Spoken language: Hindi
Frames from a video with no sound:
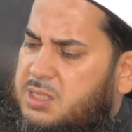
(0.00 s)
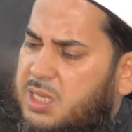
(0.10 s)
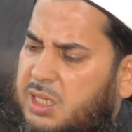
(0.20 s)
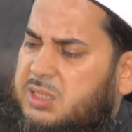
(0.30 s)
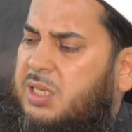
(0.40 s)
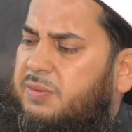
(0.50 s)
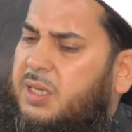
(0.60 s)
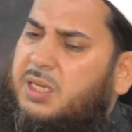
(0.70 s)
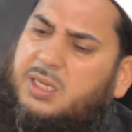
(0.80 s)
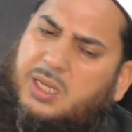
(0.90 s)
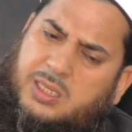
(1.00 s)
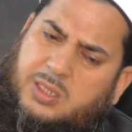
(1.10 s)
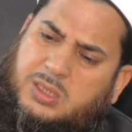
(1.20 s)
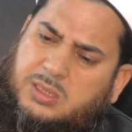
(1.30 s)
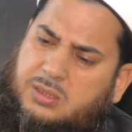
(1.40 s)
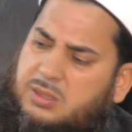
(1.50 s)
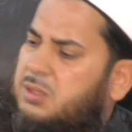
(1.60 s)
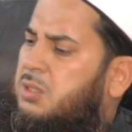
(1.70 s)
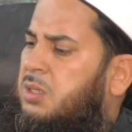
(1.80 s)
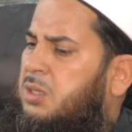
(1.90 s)
देर सवेर अंदर
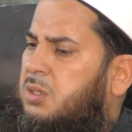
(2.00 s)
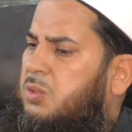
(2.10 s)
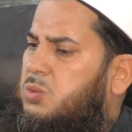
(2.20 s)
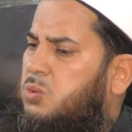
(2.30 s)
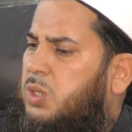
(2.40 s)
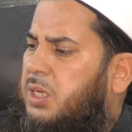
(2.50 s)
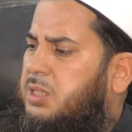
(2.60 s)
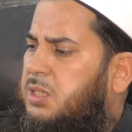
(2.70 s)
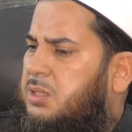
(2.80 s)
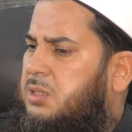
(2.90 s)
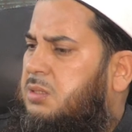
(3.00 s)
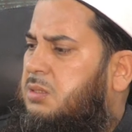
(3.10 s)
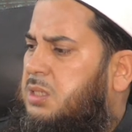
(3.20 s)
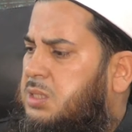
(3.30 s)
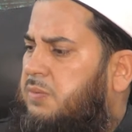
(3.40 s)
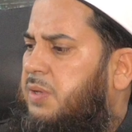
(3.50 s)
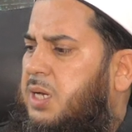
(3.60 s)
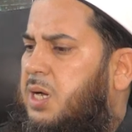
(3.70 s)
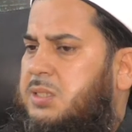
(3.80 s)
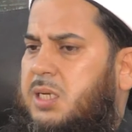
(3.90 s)
नूरानियत का
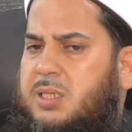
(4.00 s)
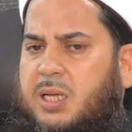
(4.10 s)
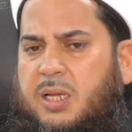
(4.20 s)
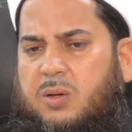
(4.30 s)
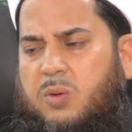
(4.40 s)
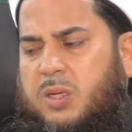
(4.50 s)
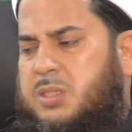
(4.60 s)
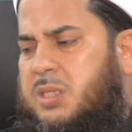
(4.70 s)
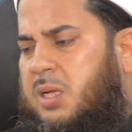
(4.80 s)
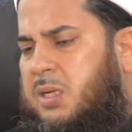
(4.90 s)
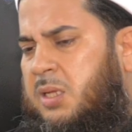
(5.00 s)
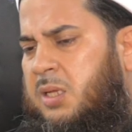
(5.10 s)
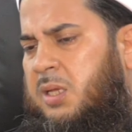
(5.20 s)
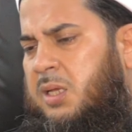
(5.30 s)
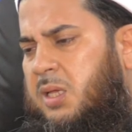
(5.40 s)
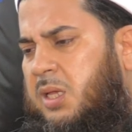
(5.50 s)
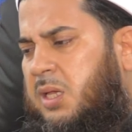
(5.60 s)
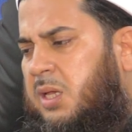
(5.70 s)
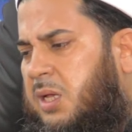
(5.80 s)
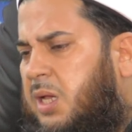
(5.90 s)
सवेरा आ जाता है और इंसान
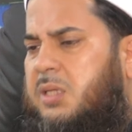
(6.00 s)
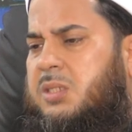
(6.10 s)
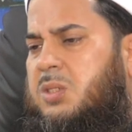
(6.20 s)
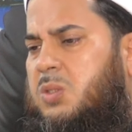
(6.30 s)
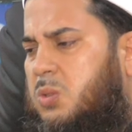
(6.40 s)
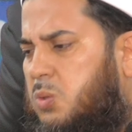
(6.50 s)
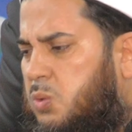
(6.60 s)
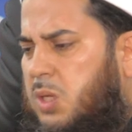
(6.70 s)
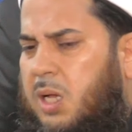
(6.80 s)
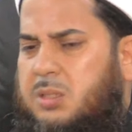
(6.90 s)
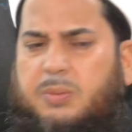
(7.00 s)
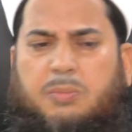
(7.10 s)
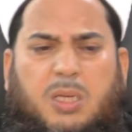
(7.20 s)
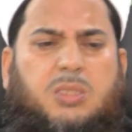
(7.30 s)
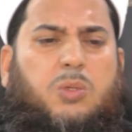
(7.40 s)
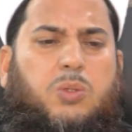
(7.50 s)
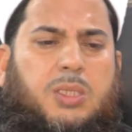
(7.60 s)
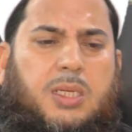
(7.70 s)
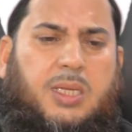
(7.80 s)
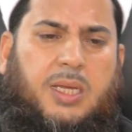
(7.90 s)
एक ऐसे सदगुदाज में मस्त हो
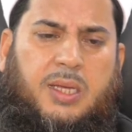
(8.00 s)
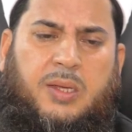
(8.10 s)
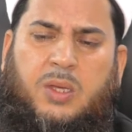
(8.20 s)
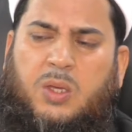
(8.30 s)
जाता है